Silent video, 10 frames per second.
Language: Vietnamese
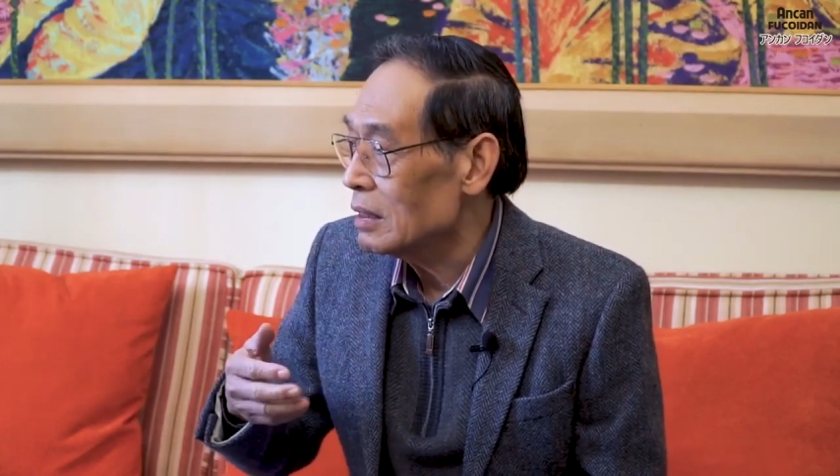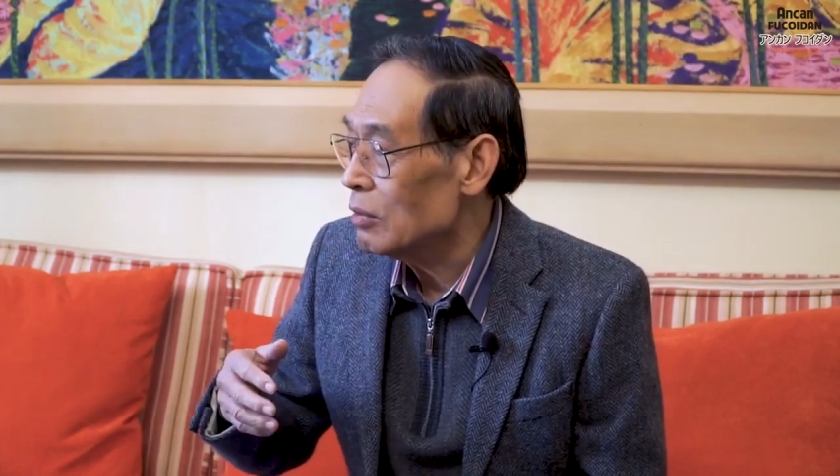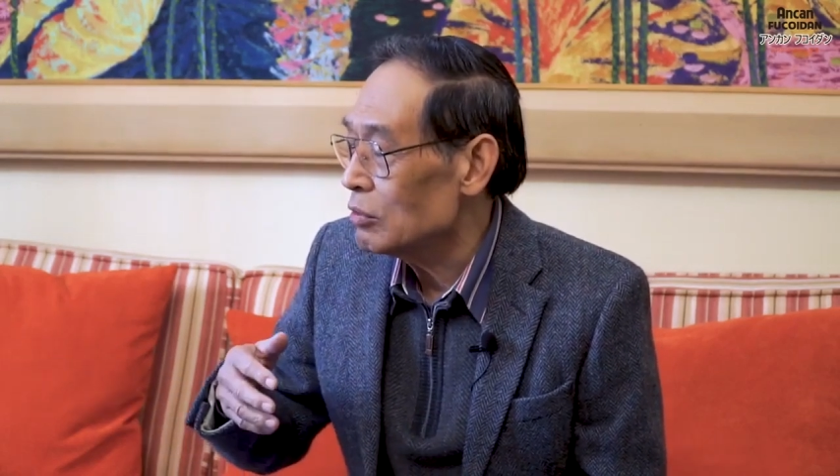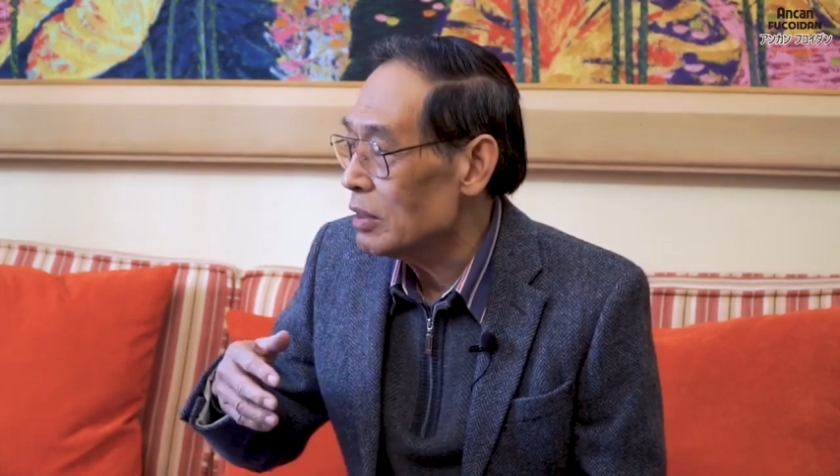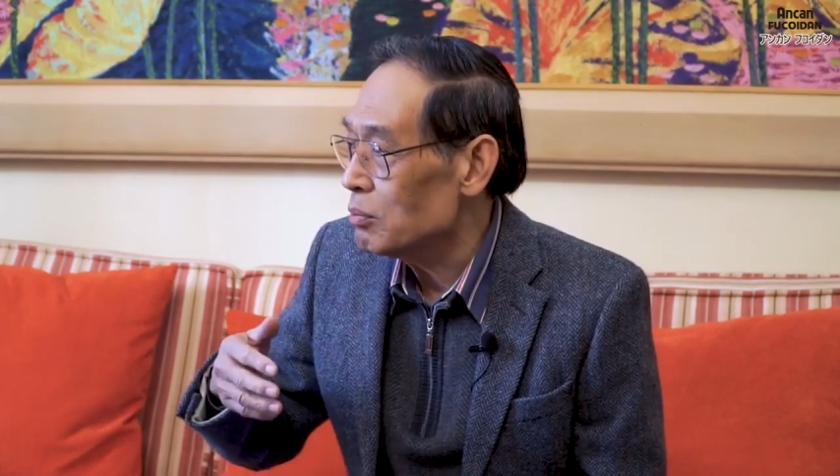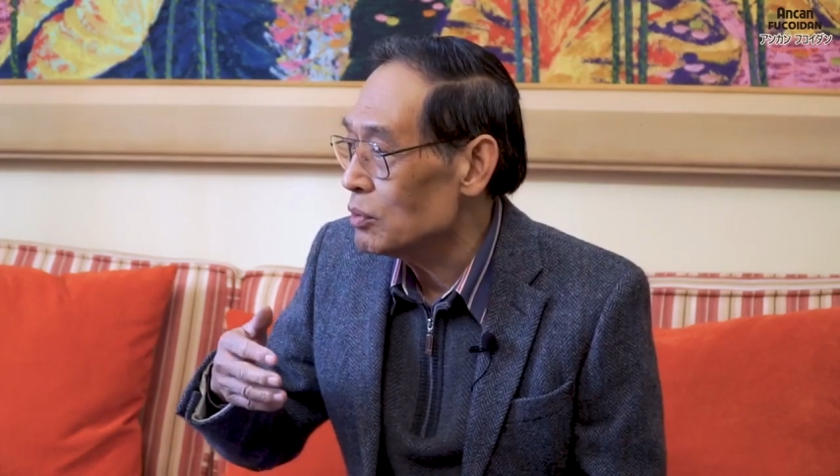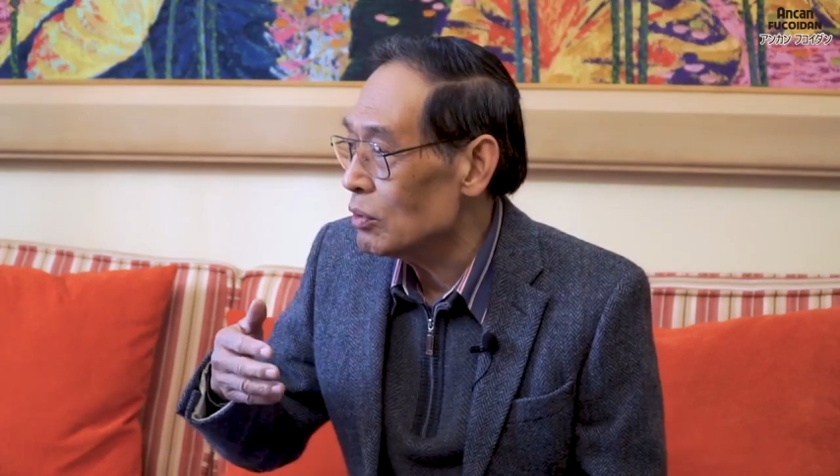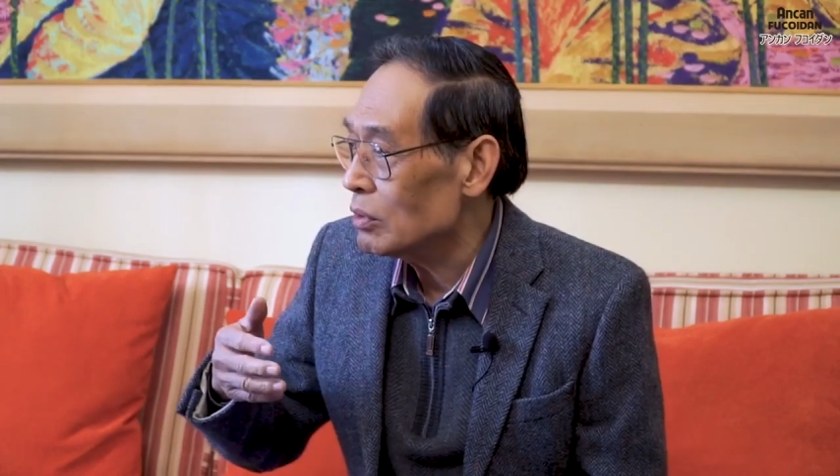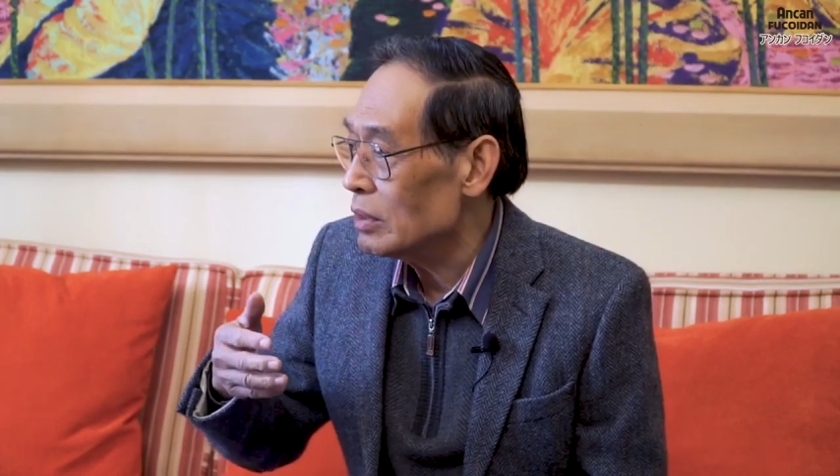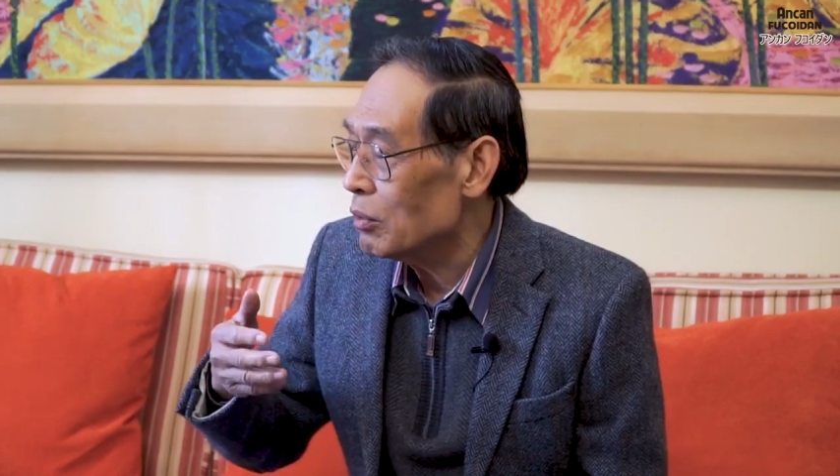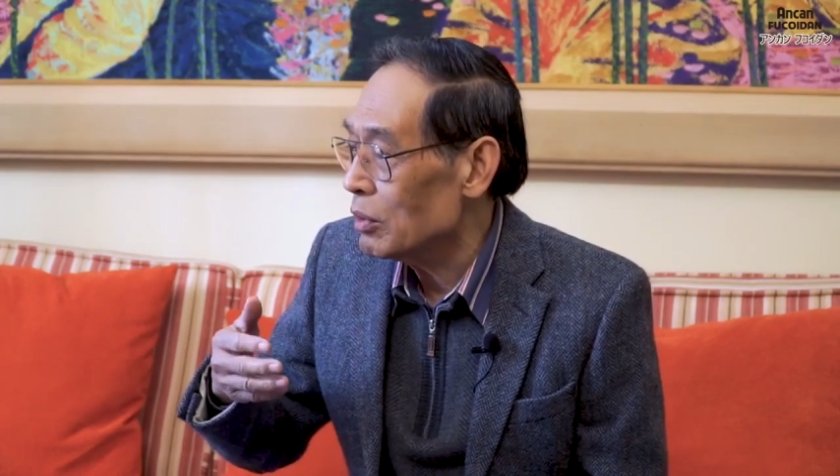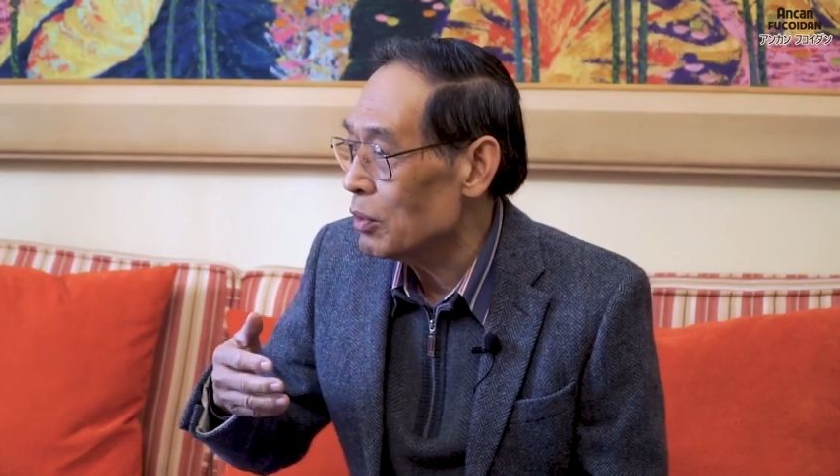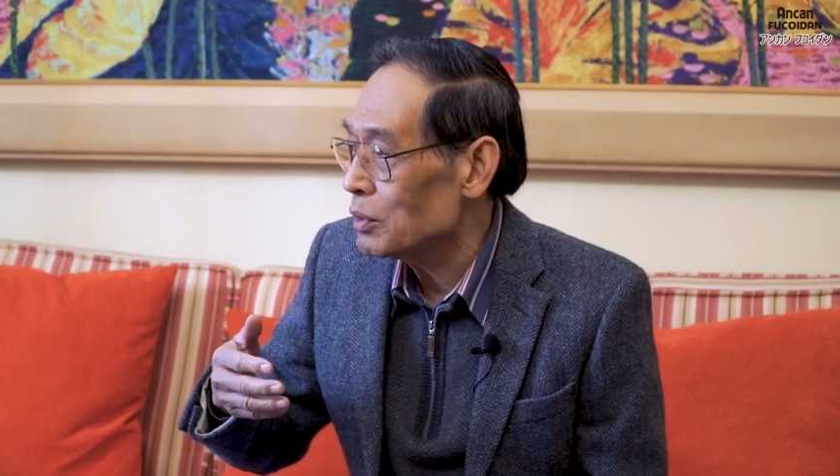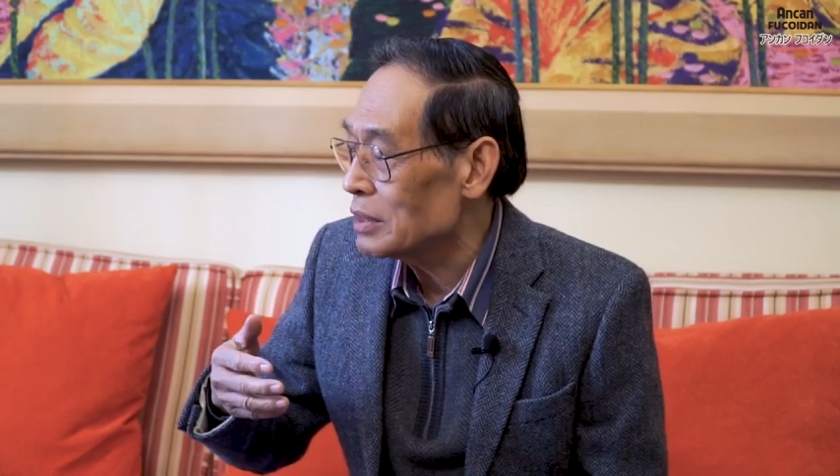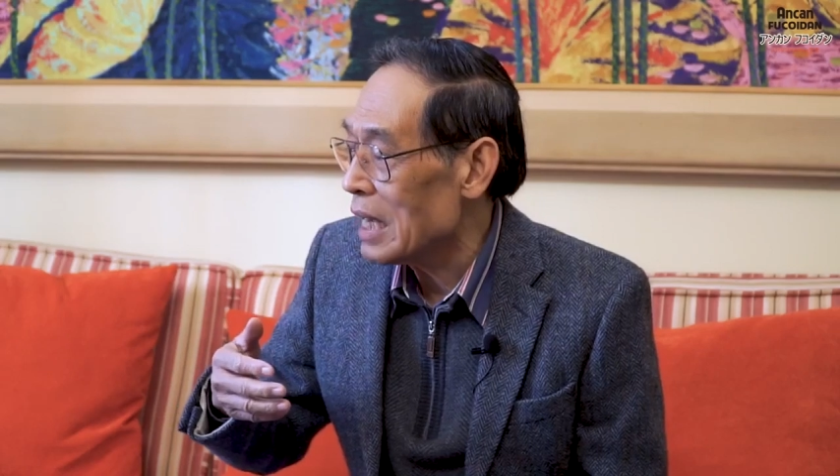không tiếp xúc đeo
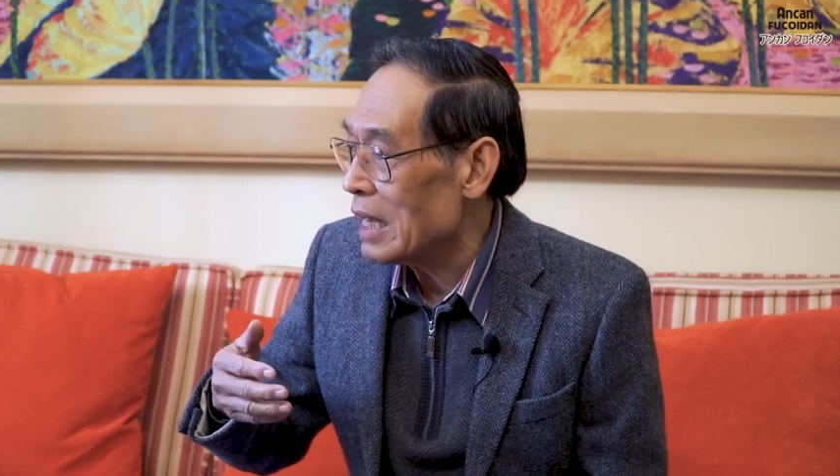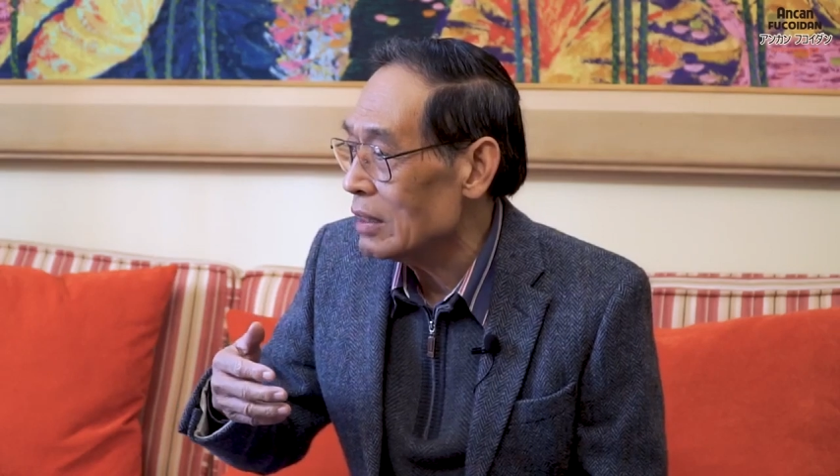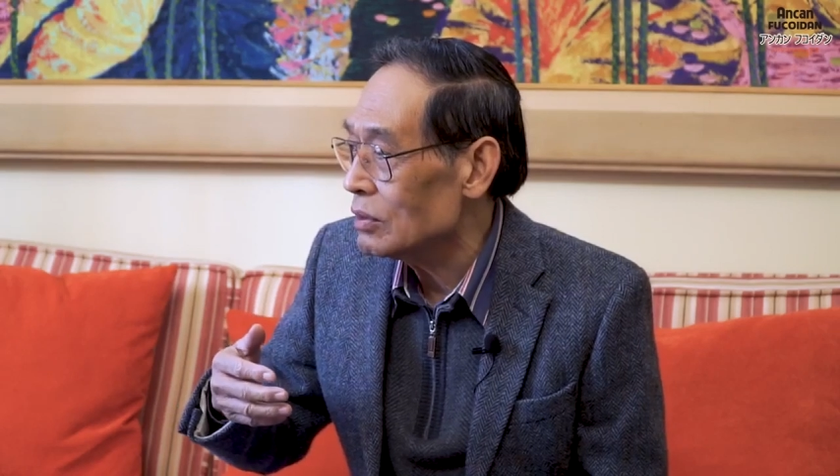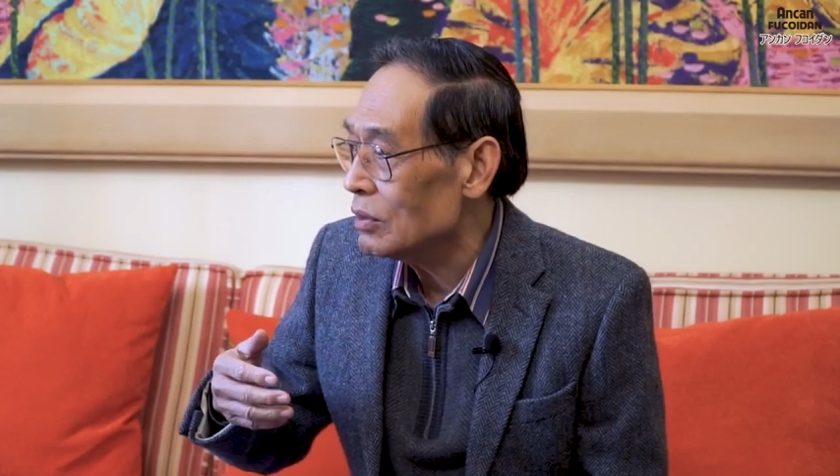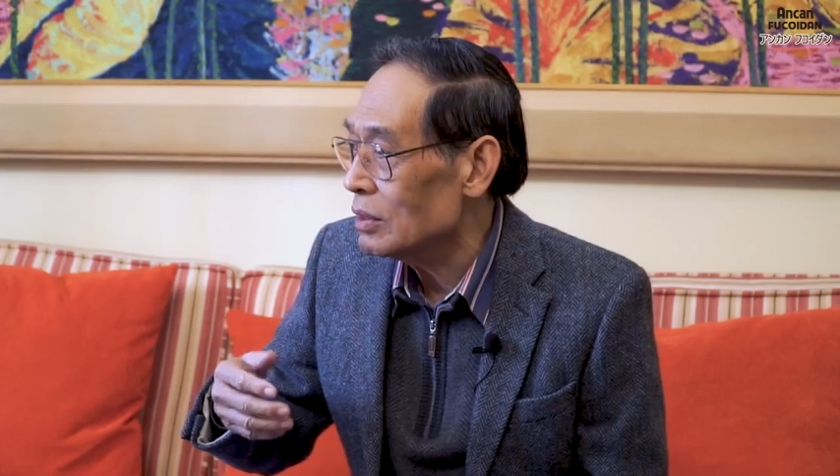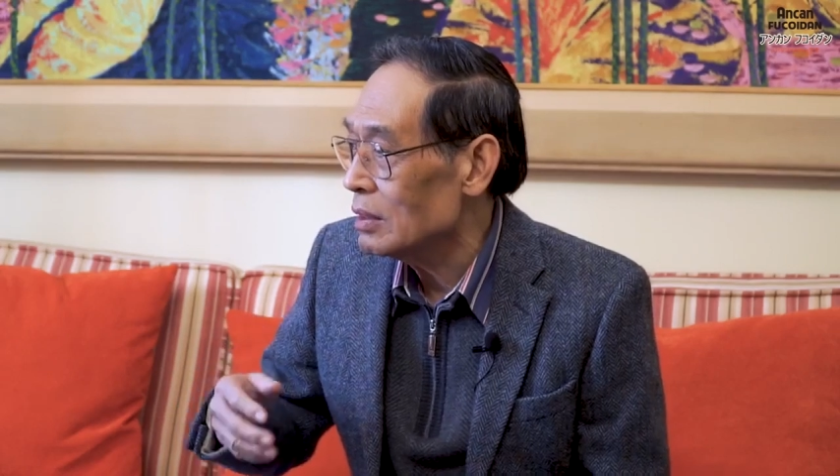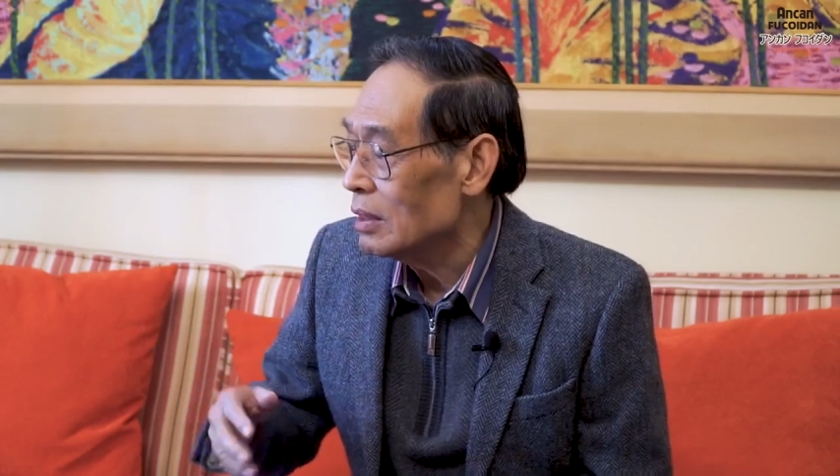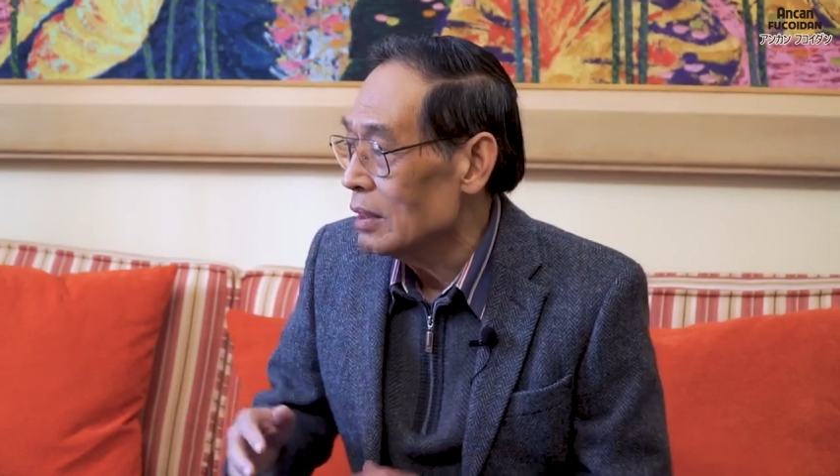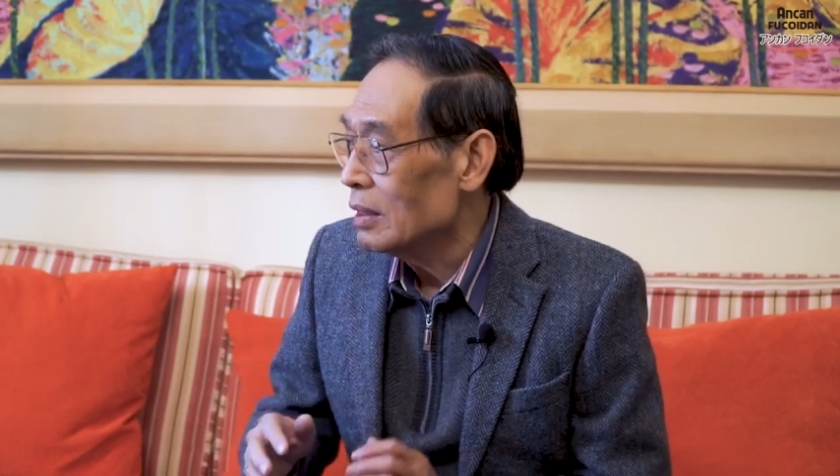khẩu trang rồi